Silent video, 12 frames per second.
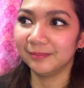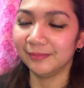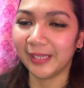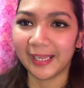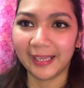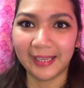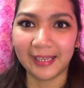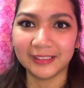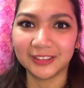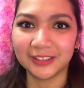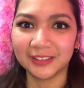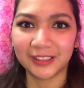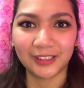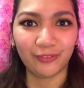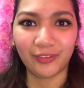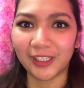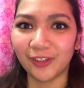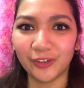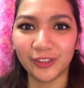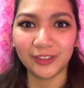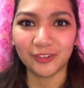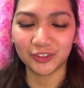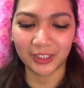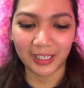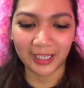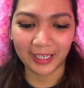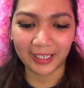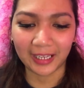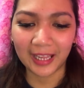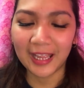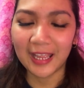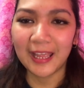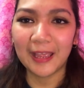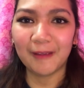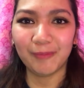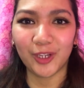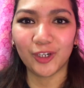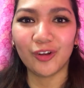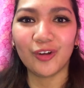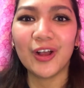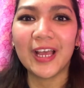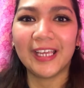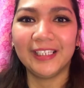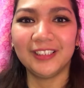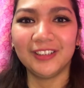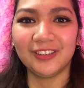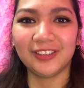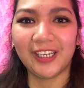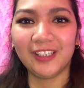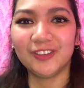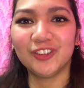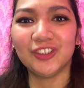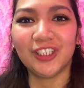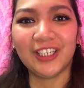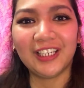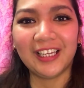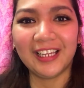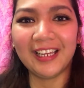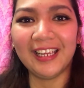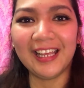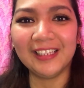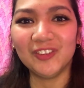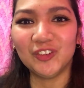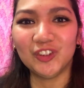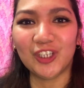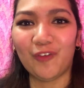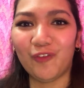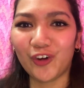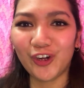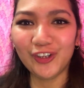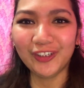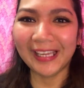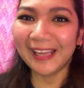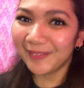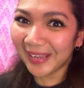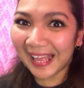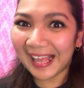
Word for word: My gosh. Feeling ko hindi ko siya kaya. Pero, ito try ko siya. Kakayanin ko siya for leukemia!